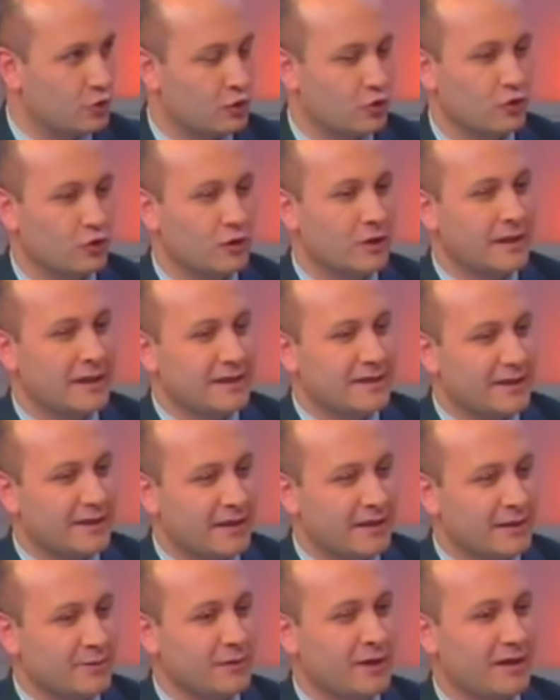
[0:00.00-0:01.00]
Çünkü
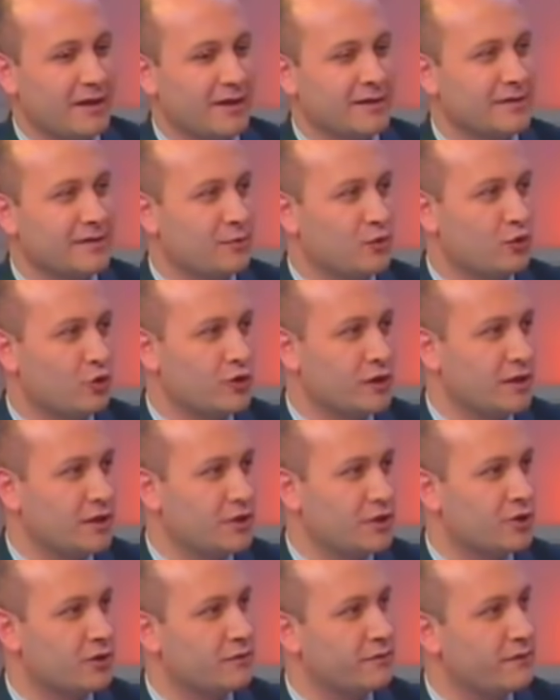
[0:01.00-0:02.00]
kendim de arazide birçok
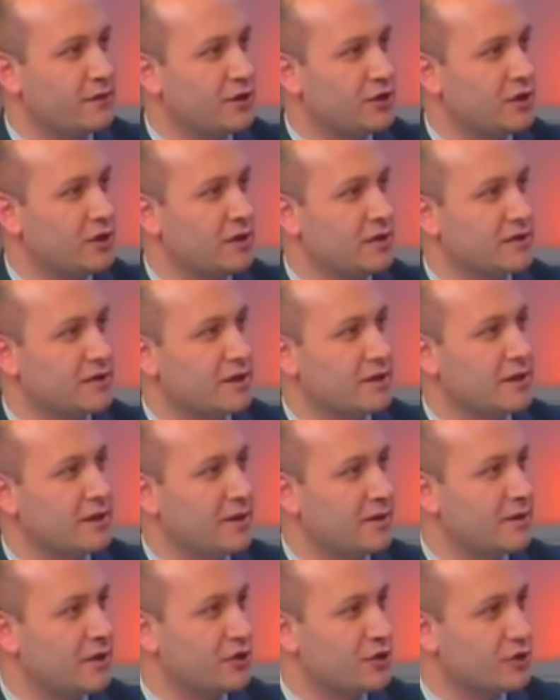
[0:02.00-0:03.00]
şey yaşadım ve yaşayan
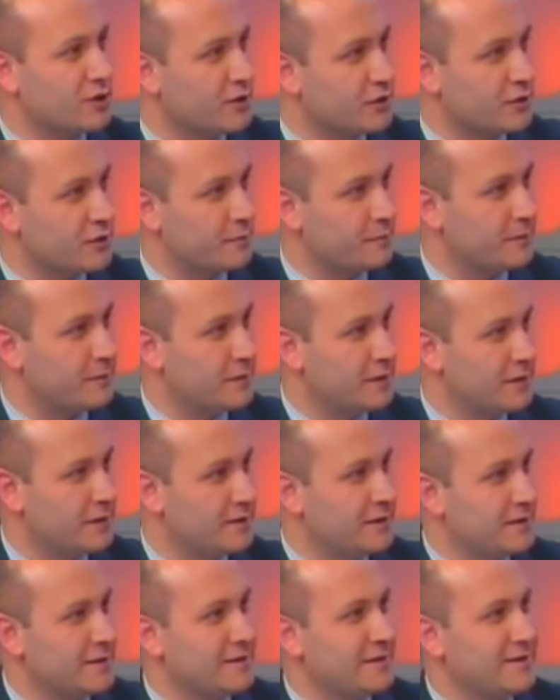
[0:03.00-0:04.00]
insanlarla da haşır neşir.
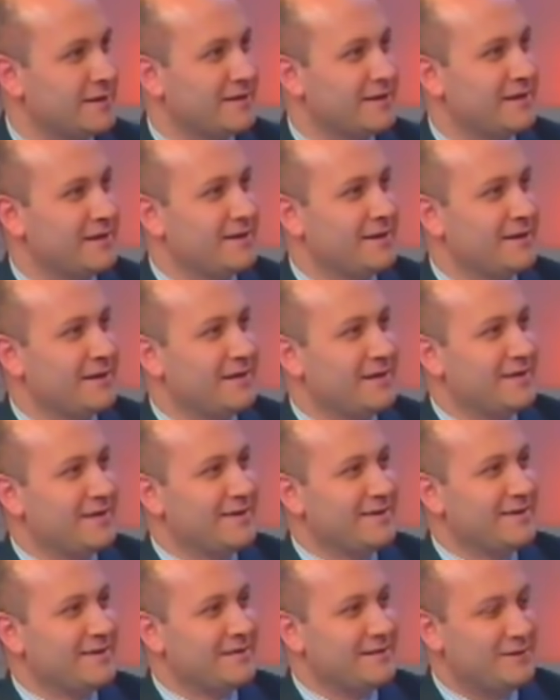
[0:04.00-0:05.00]
Araziye girmişken hemen
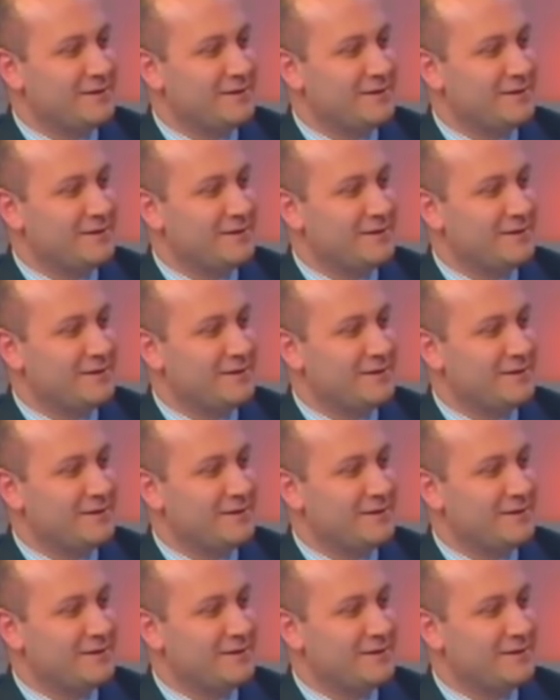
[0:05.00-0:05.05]
sorayım.